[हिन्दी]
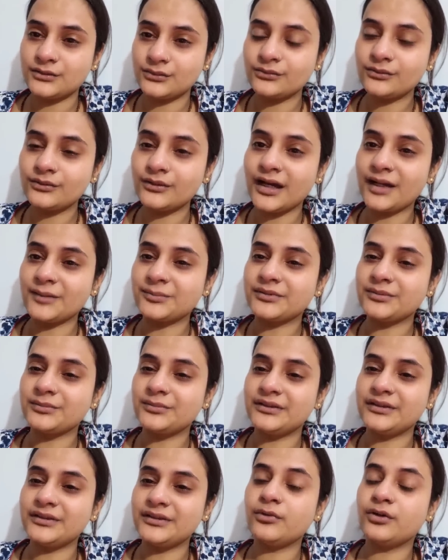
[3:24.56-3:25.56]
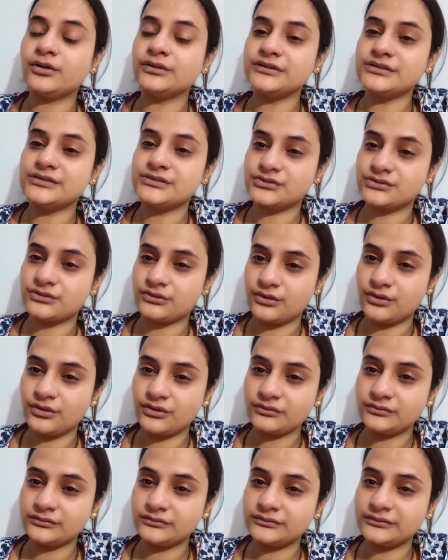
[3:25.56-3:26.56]
तो आपकी बेटी बहुत
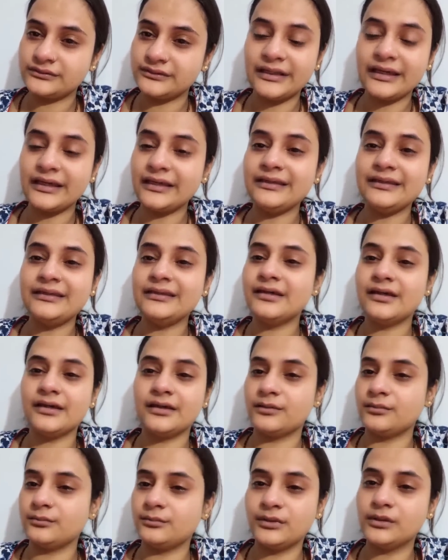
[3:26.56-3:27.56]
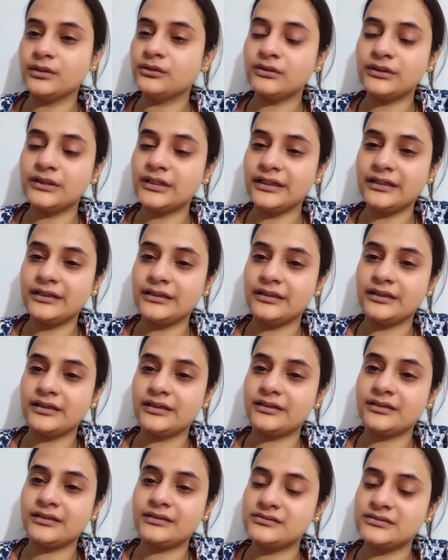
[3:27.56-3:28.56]
स्ट्रांग नहीं है बिल्कुल नहीं
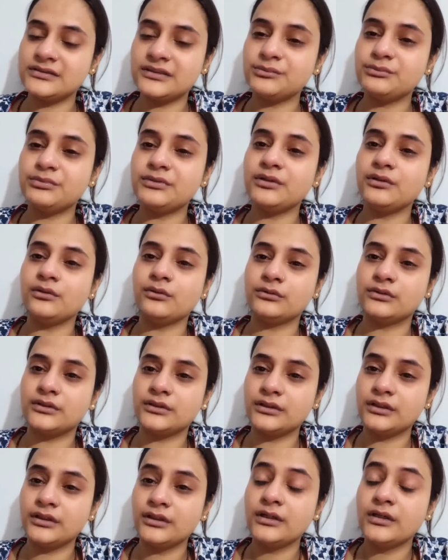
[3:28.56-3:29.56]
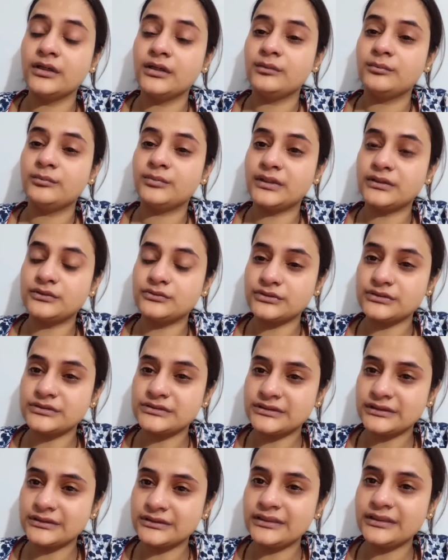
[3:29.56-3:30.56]
है किसी की भी नहीं होती पर जो
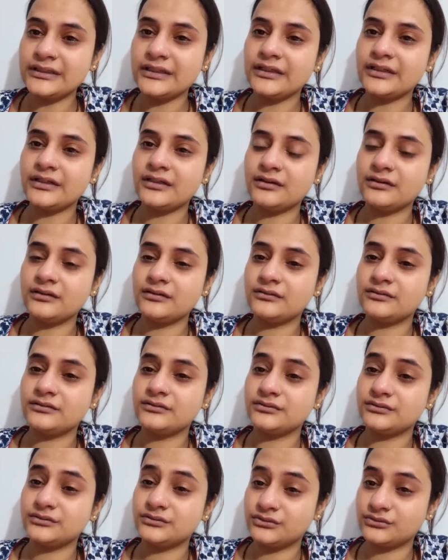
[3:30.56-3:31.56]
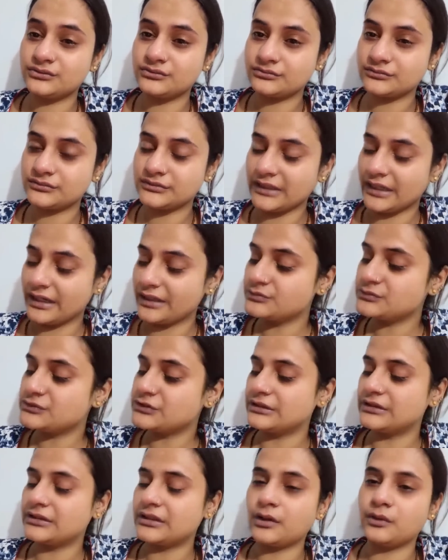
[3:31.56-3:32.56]
स्थिति है ना जो टाइम
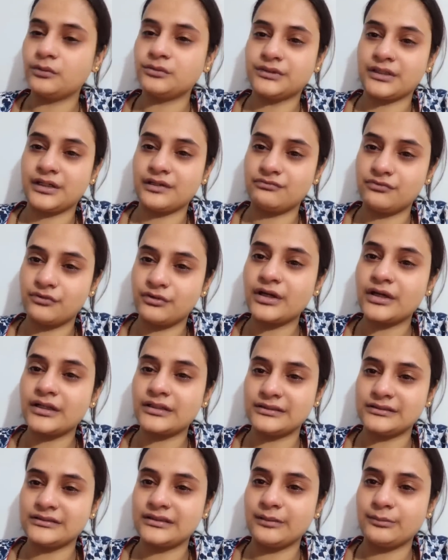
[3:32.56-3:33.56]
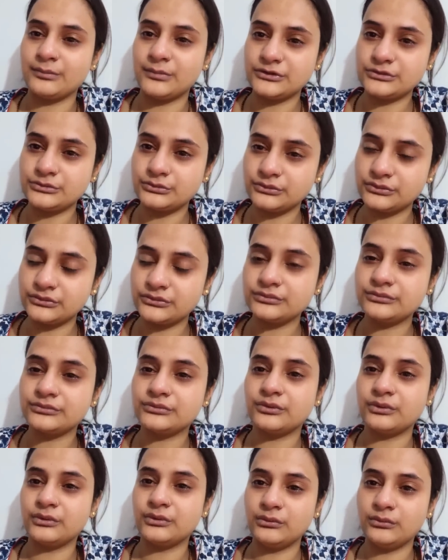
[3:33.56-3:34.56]
चल रहा होता है वो कर देता है मजबूत
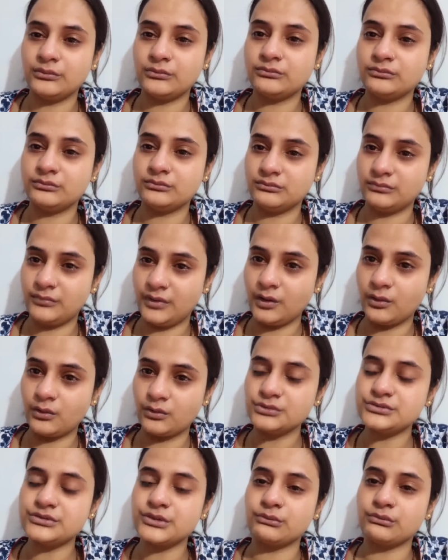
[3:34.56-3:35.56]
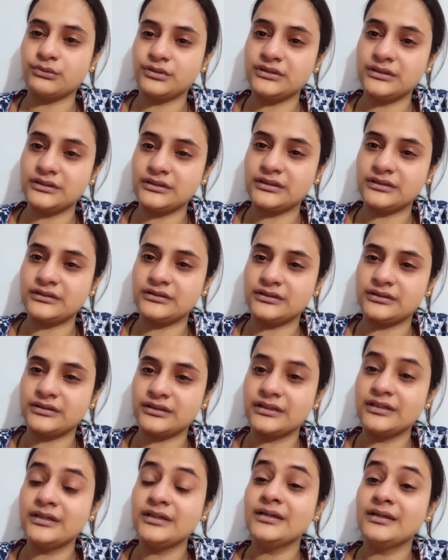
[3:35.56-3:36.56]
तो मैं हो जाऊंगी धीरे
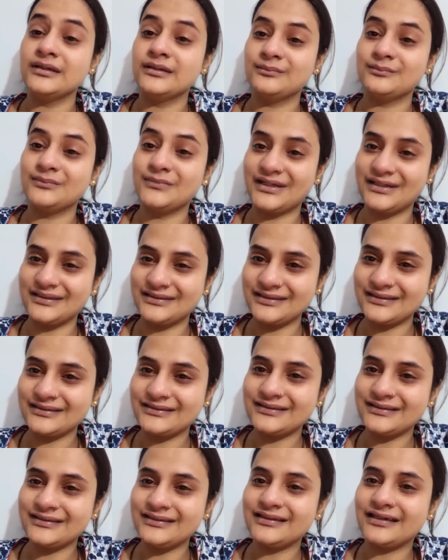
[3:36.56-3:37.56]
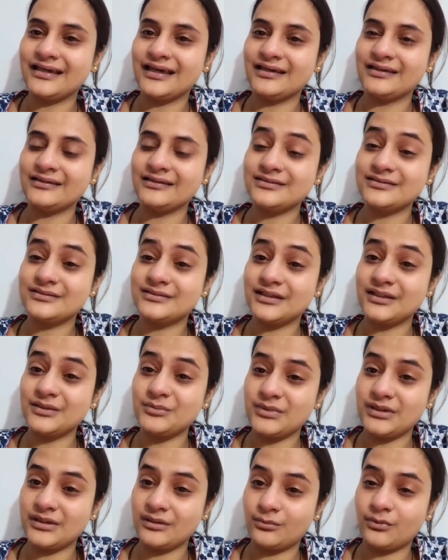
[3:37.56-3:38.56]
धीरे मेरी दीदी है जितनी
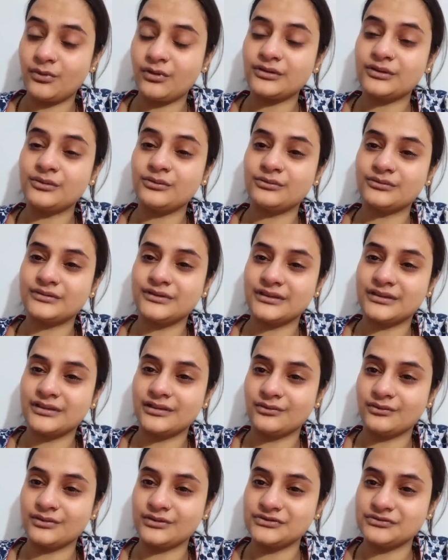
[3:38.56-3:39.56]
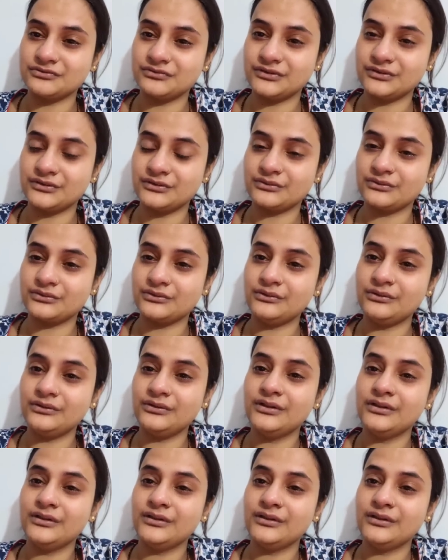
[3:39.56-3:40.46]
भी है बहुत लोग देख रहे होंगे इस वीडियो को